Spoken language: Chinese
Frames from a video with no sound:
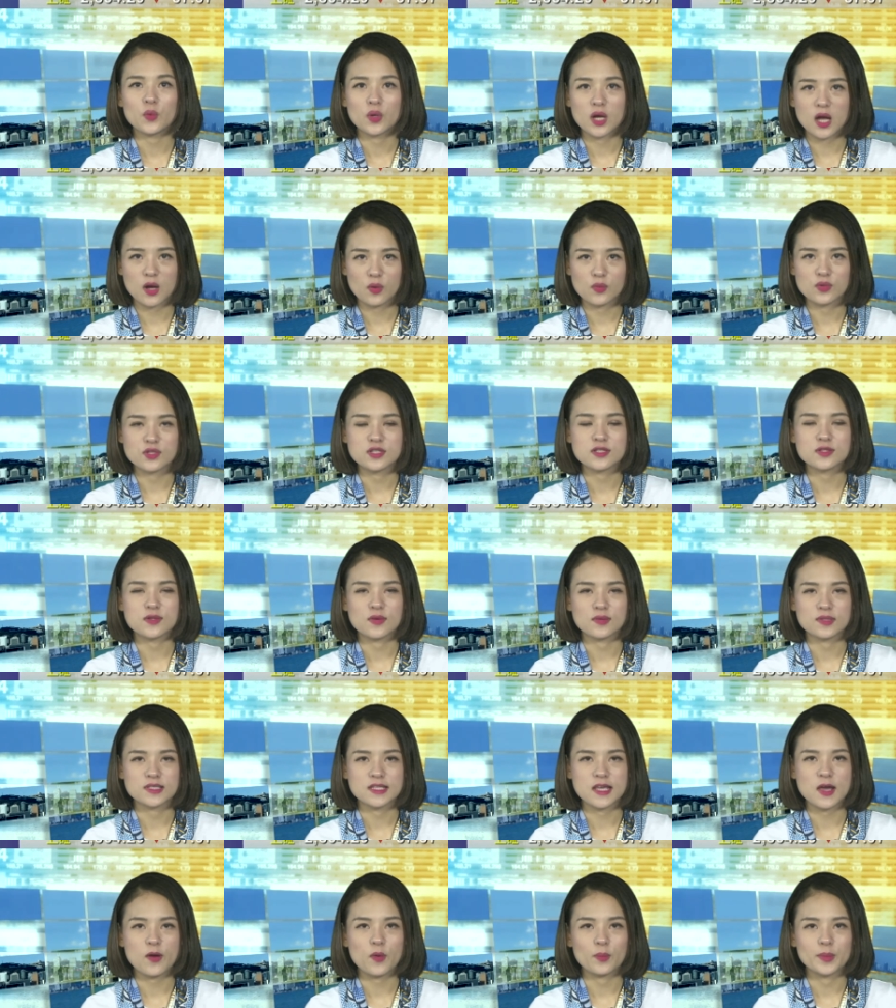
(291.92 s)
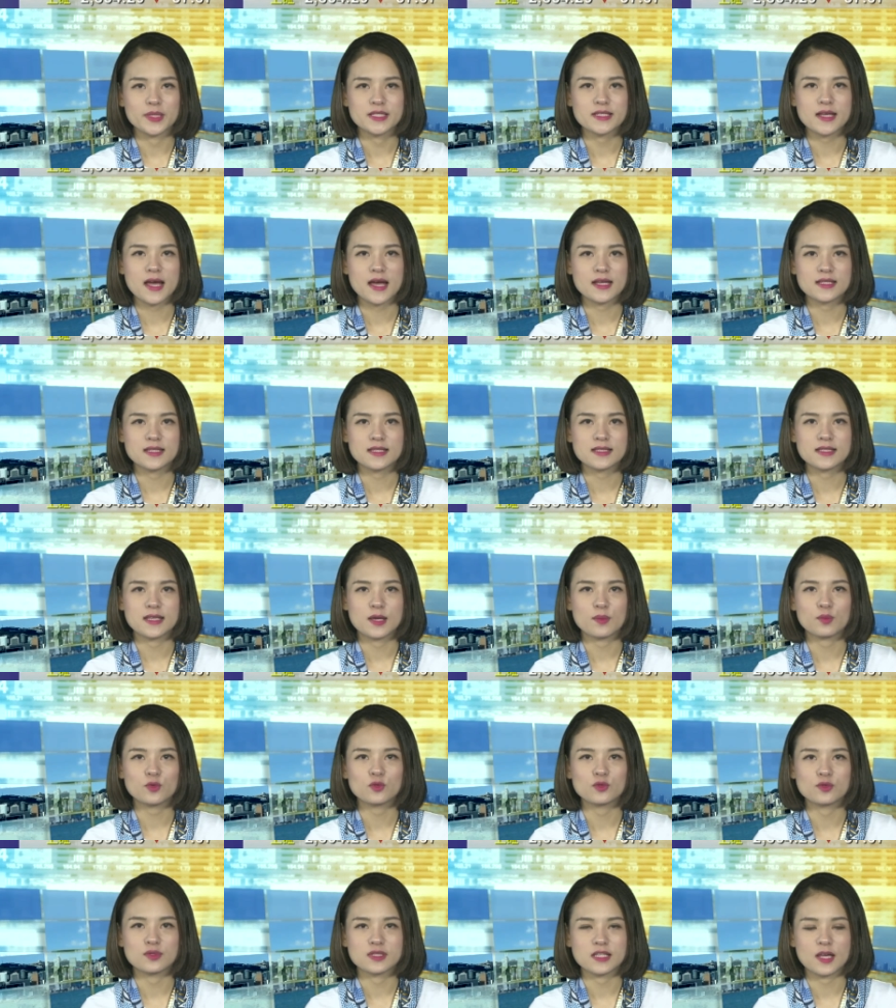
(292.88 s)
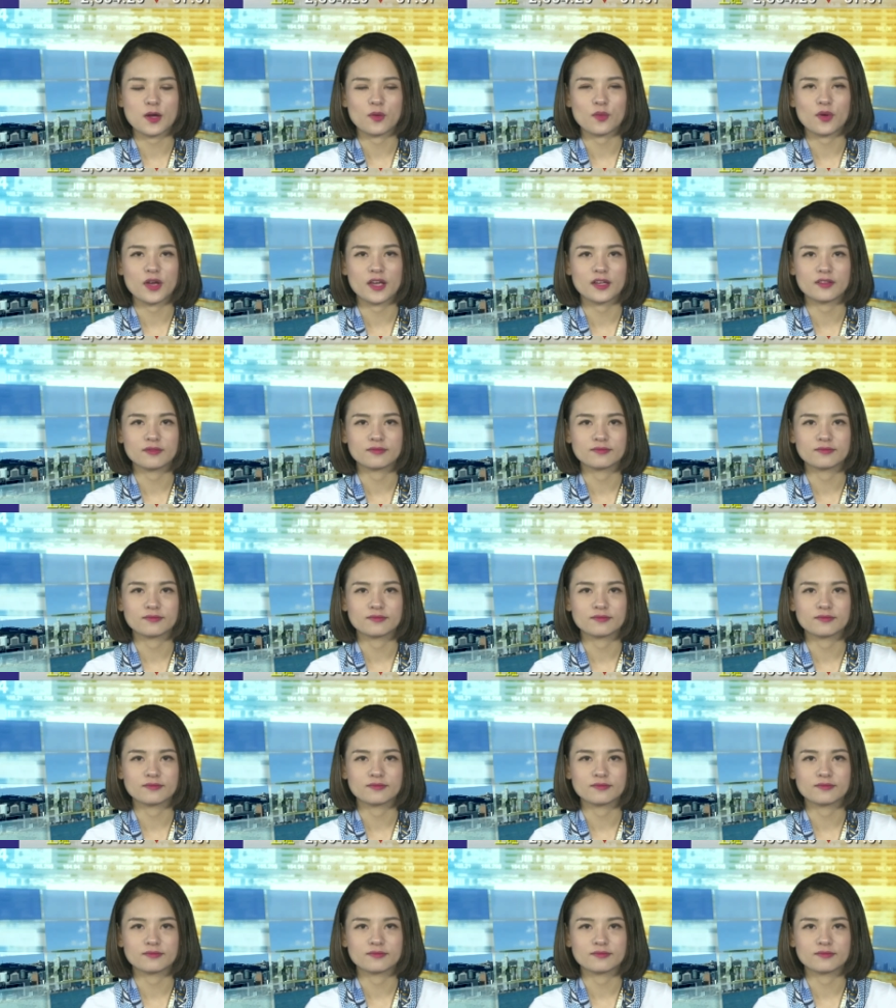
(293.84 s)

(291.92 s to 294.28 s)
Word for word: 港股市总结，我们下一期节目再会。